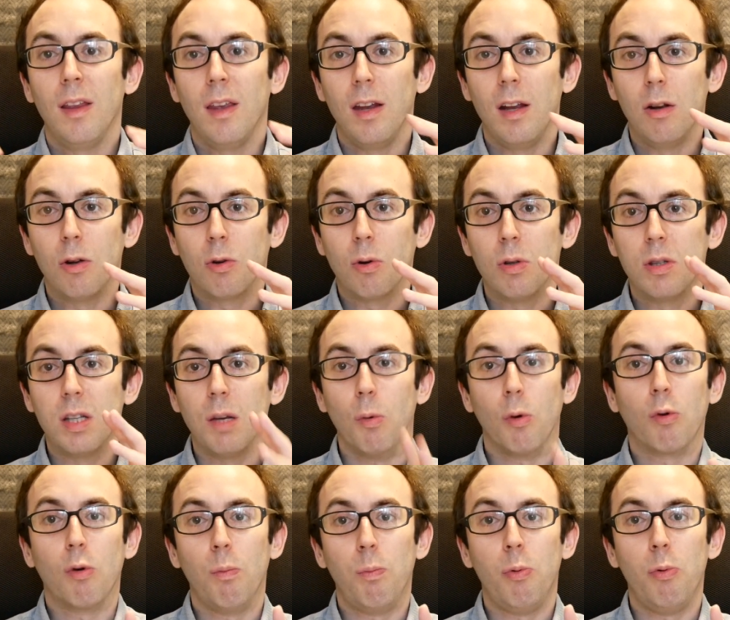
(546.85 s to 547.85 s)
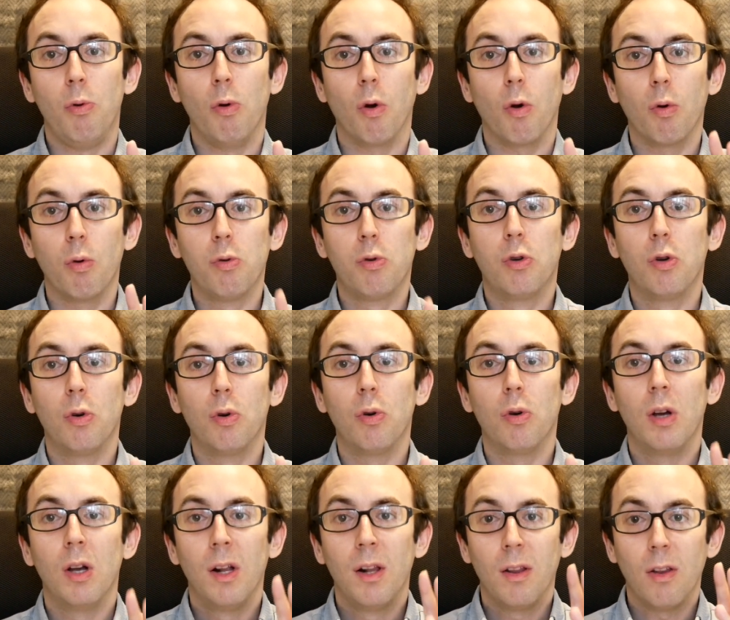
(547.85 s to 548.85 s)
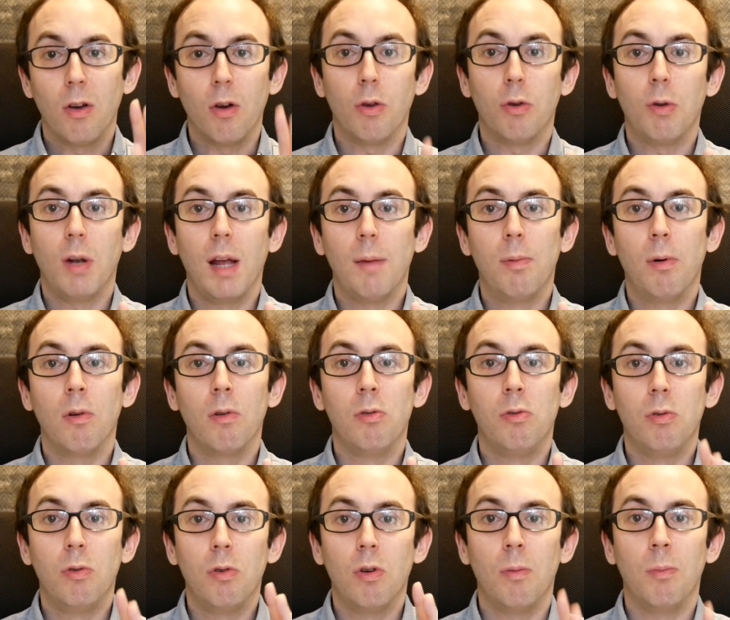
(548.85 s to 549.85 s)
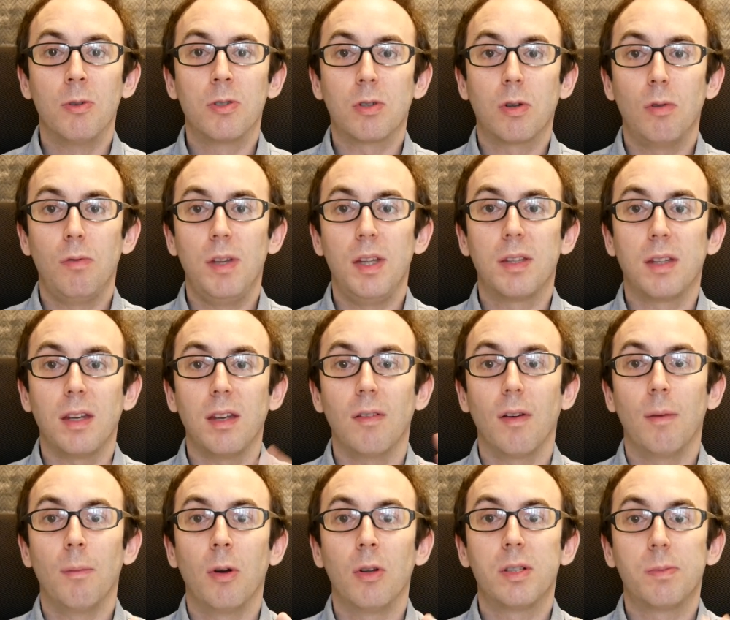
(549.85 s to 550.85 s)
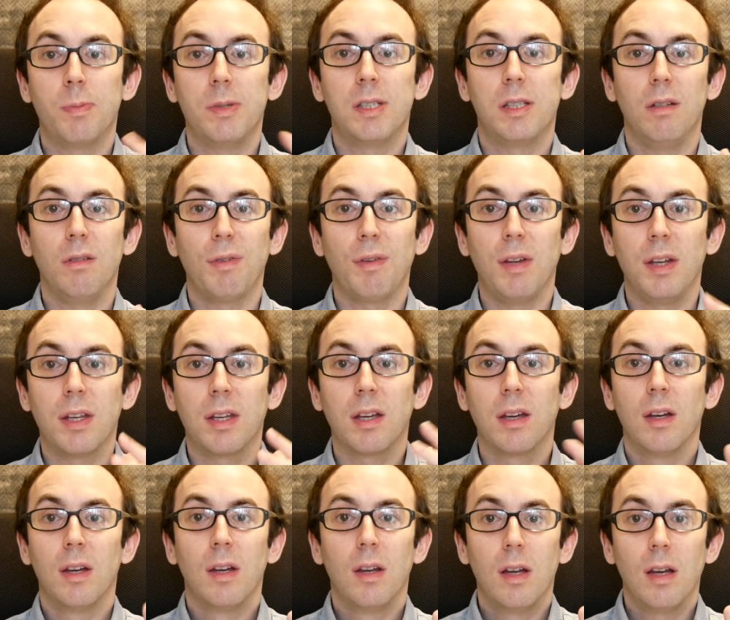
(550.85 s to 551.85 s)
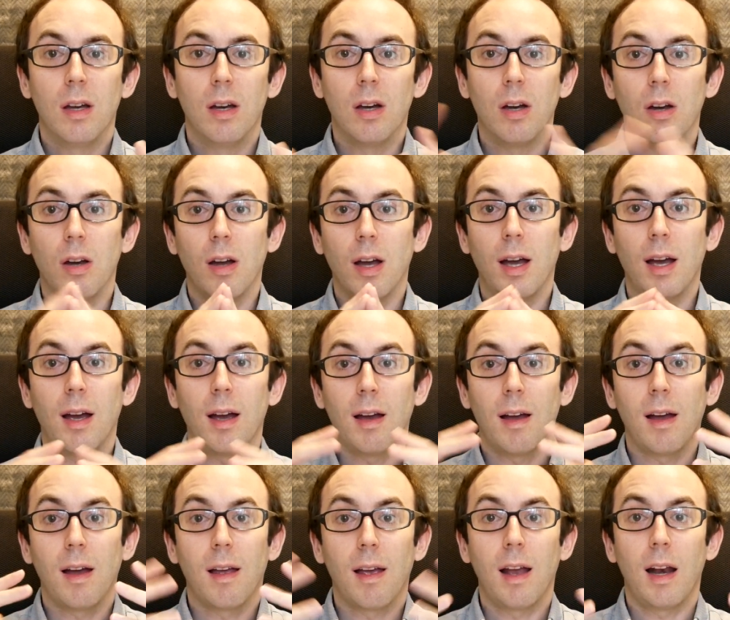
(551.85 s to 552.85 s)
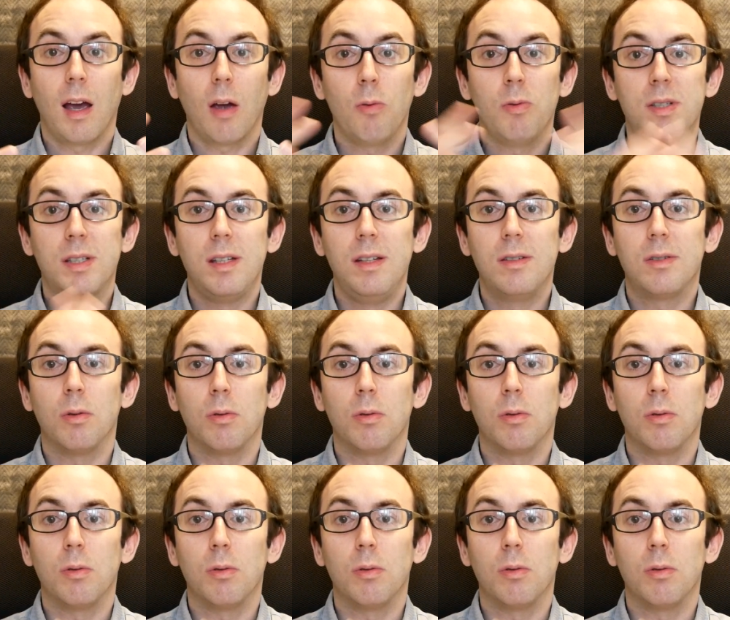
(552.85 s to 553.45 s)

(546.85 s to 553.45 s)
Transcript: et le côté beaucoup plus rugueux euh, de la banlieue euh, moscovite qui est vraiment spécifique euh, à, la Russie.